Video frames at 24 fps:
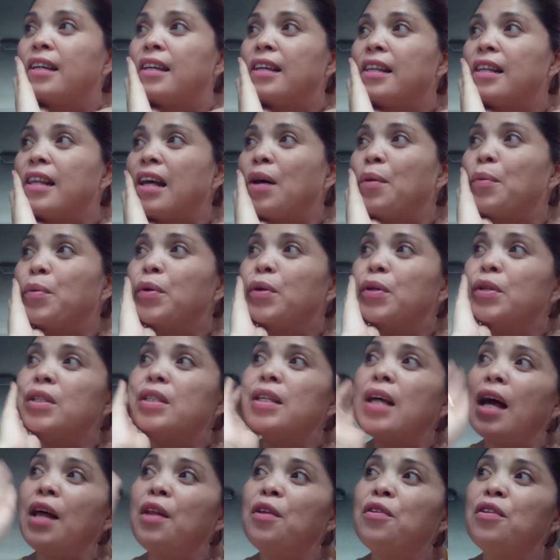Tapos,
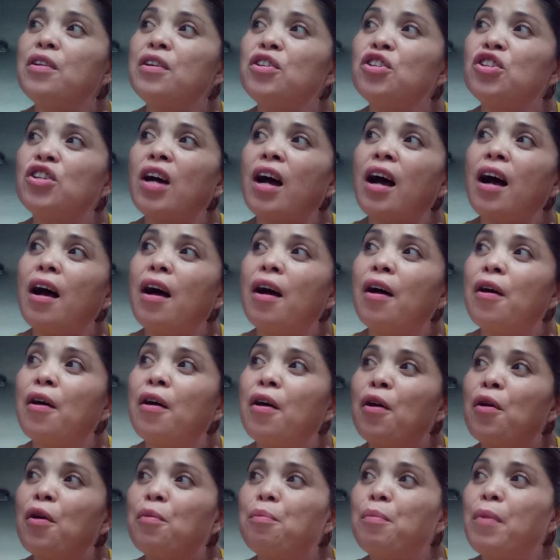ano na siya,
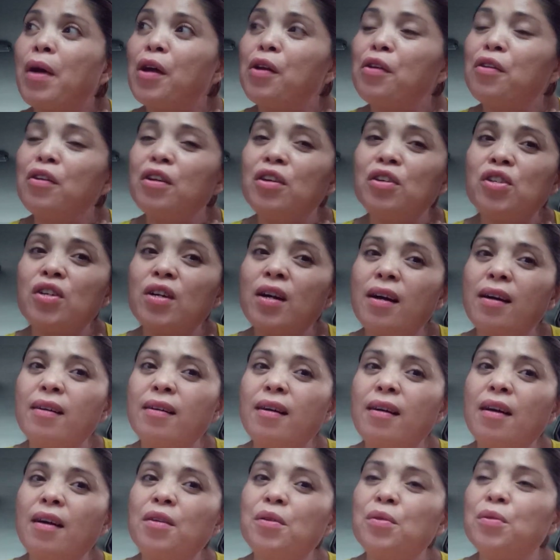meron na siyang,
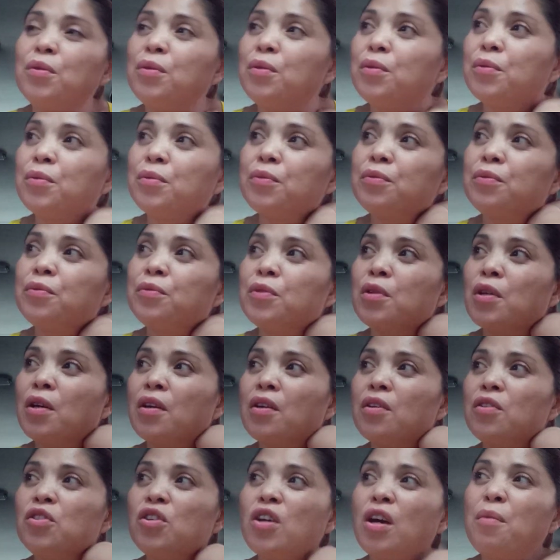ano,
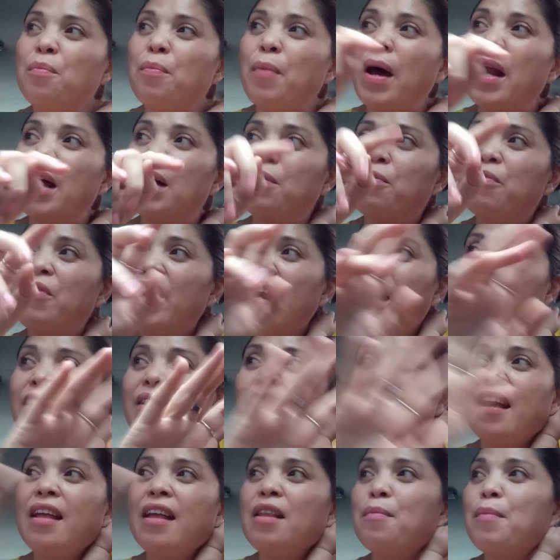dyan parang
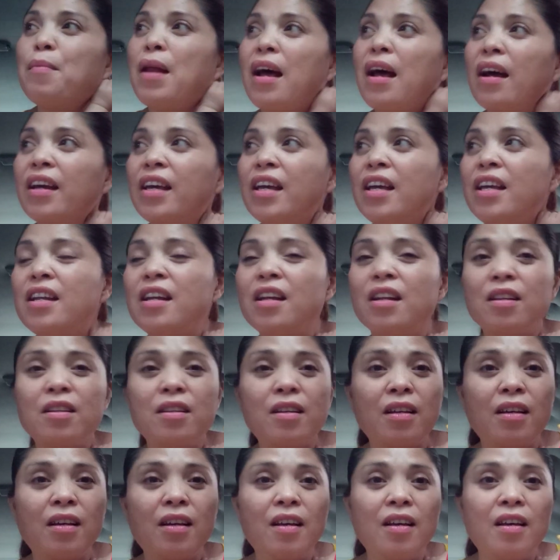veranda na malaki na,
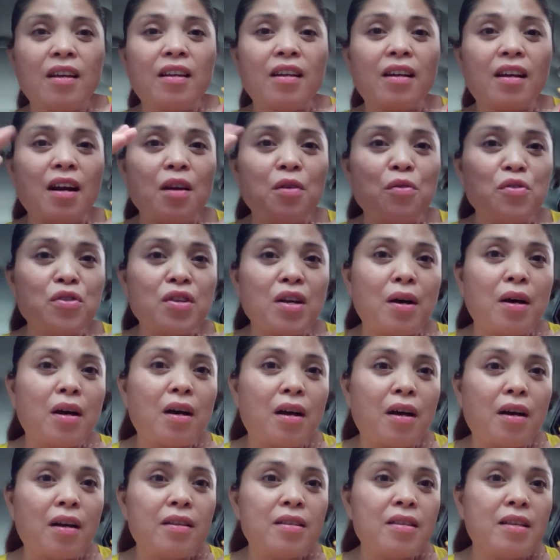nag-ano
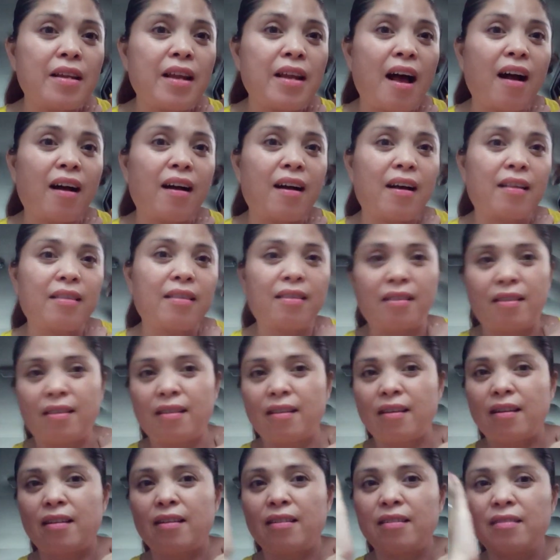sa, sa dagat.
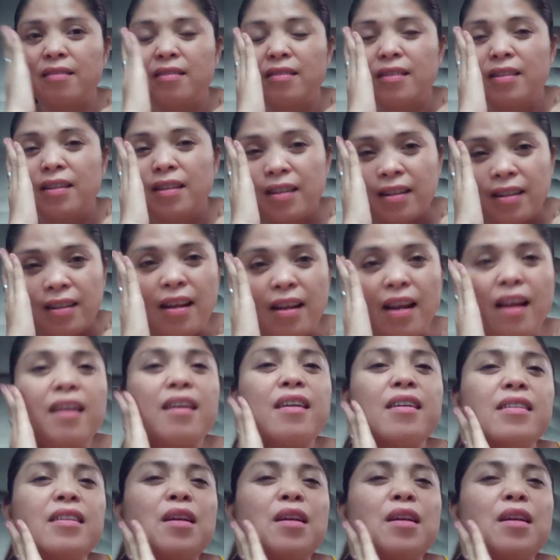Talagang